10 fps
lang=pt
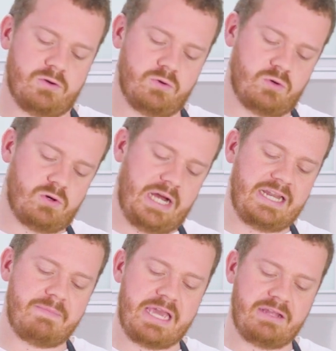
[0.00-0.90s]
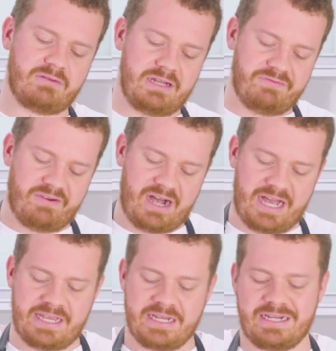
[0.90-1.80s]
o alimento ele
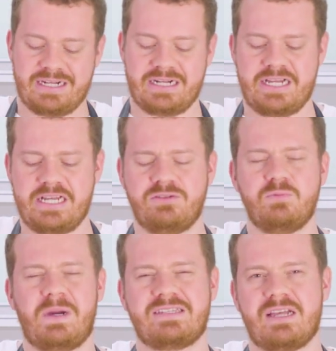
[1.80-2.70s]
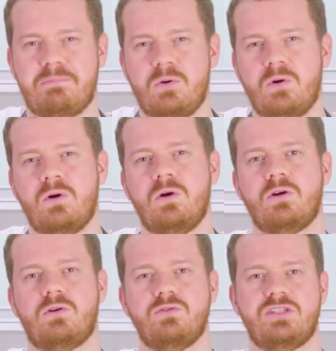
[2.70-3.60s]
vai ganhando mais
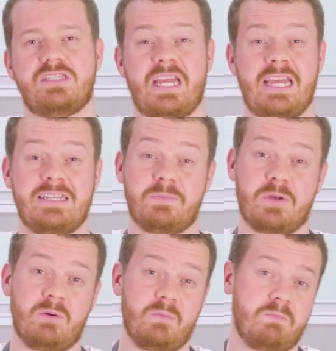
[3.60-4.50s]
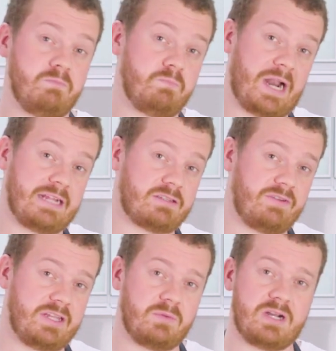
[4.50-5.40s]
sabor, consistência, porque é um prato que
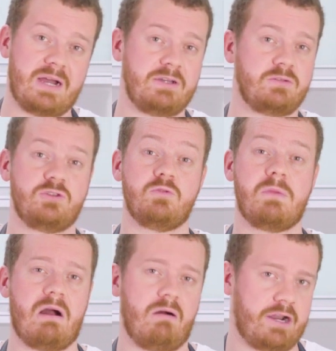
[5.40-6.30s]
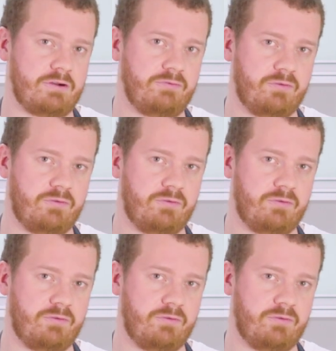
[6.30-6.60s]
vai demorar mais ou menos uma hora no